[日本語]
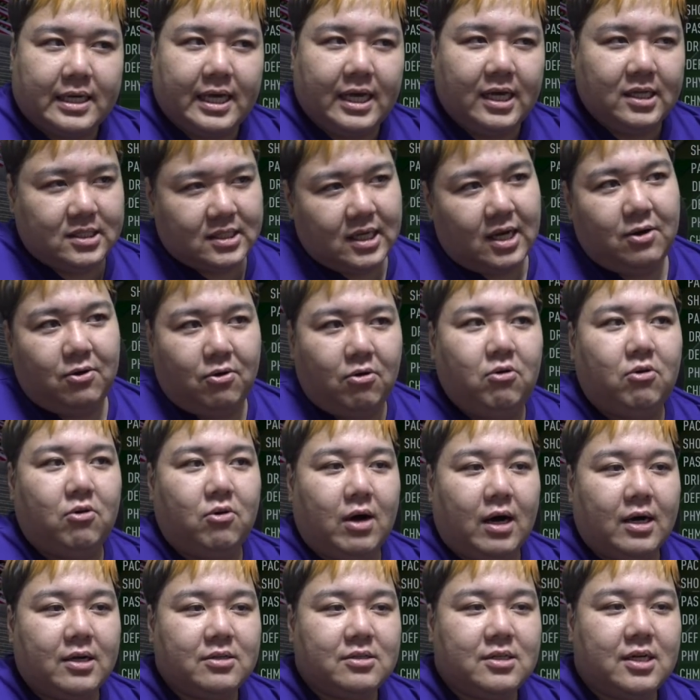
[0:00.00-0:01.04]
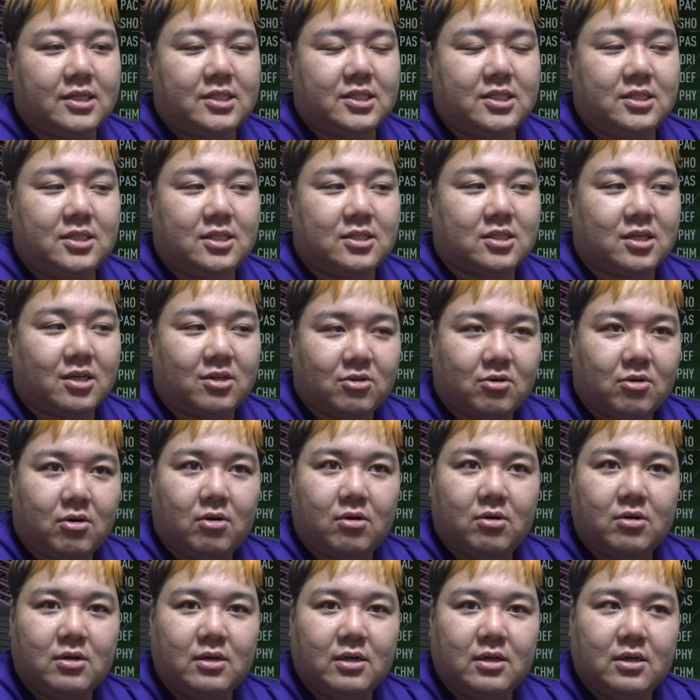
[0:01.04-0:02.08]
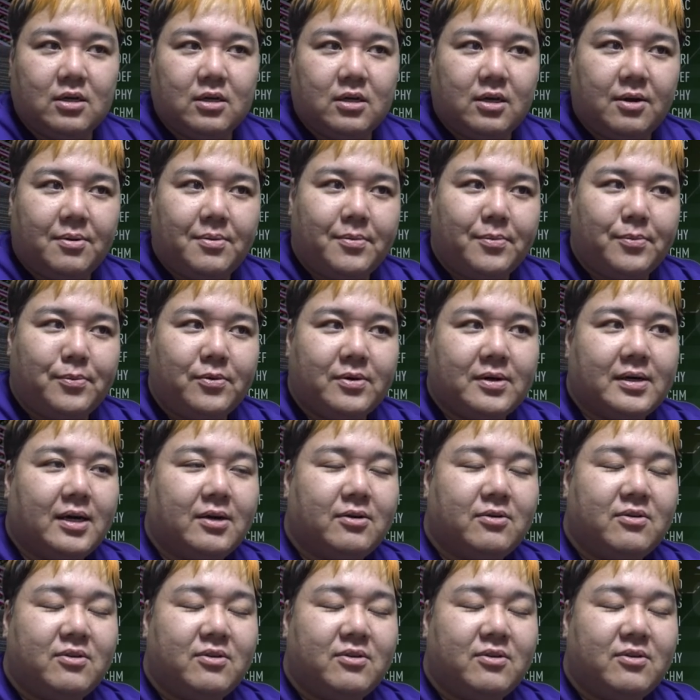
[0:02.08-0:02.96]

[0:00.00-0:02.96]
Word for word: 計算方法あるらしいんですけど、やっぱ僕、